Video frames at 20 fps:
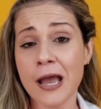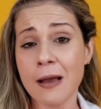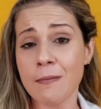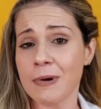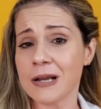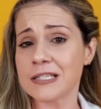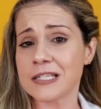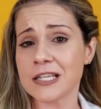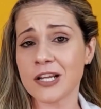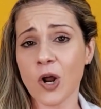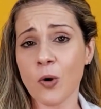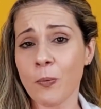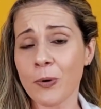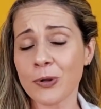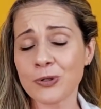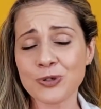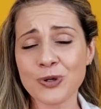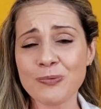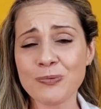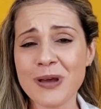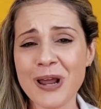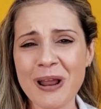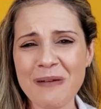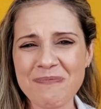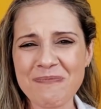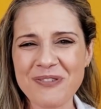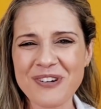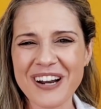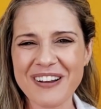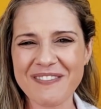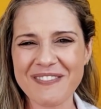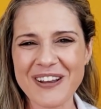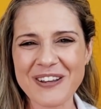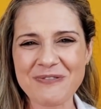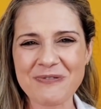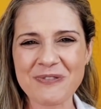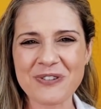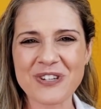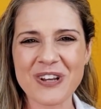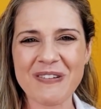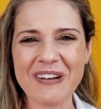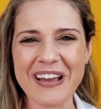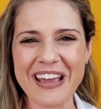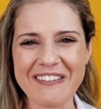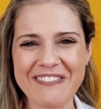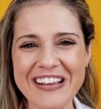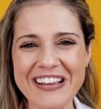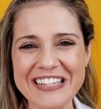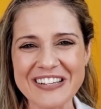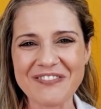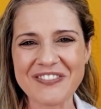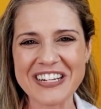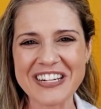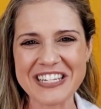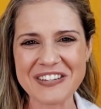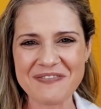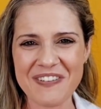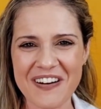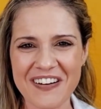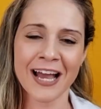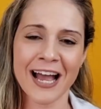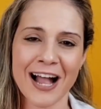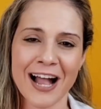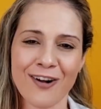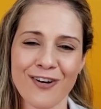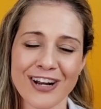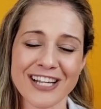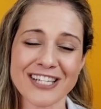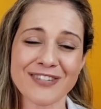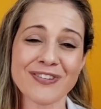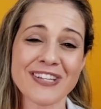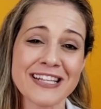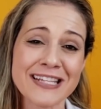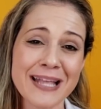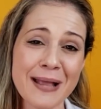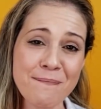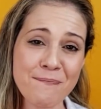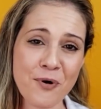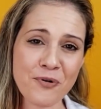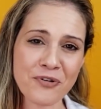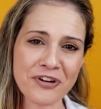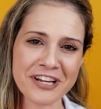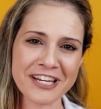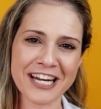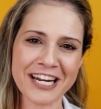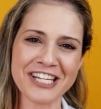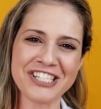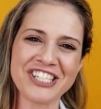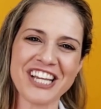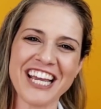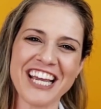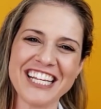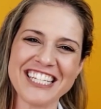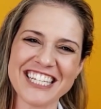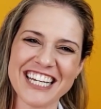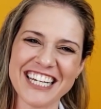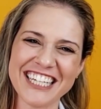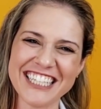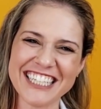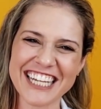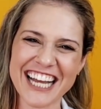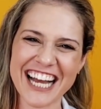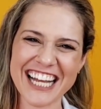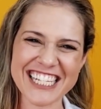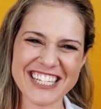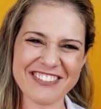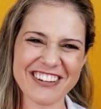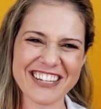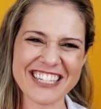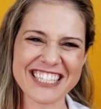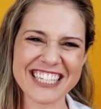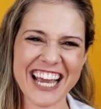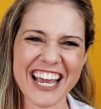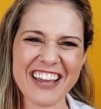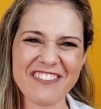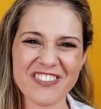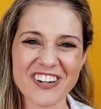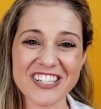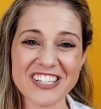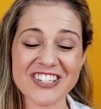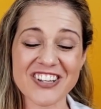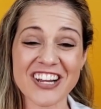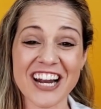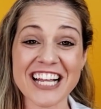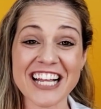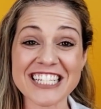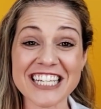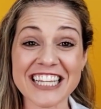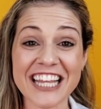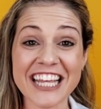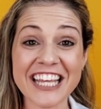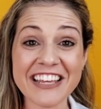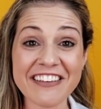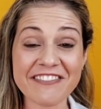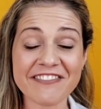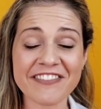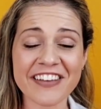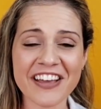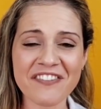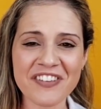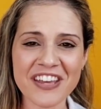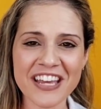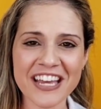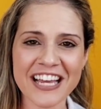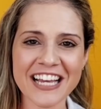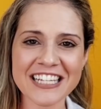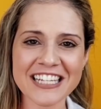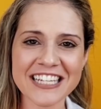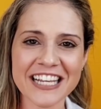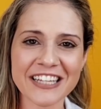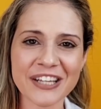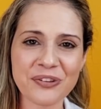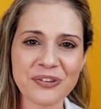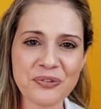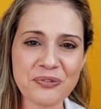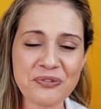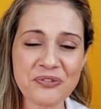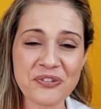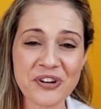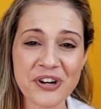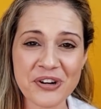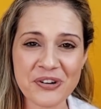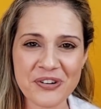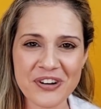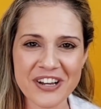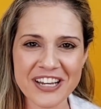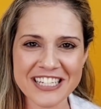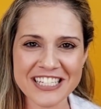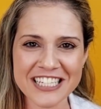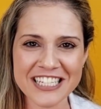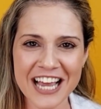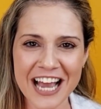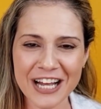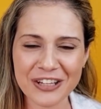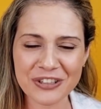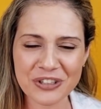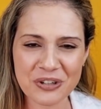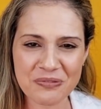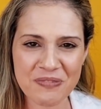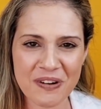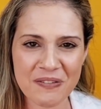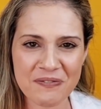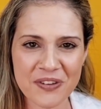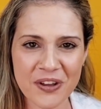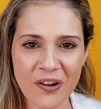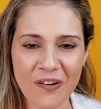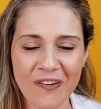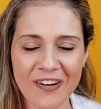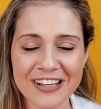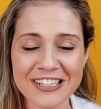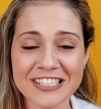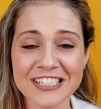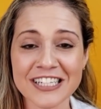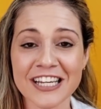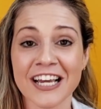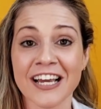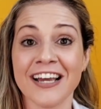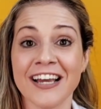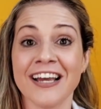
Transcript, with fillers: Mas se não, pode comer ela pura mesmo, que já é uma refeição principal. Agora, se você tem pouco ingrediente aí em casa, mas quer impressionar, você tem que ver a minha receita do frango recheado no papelote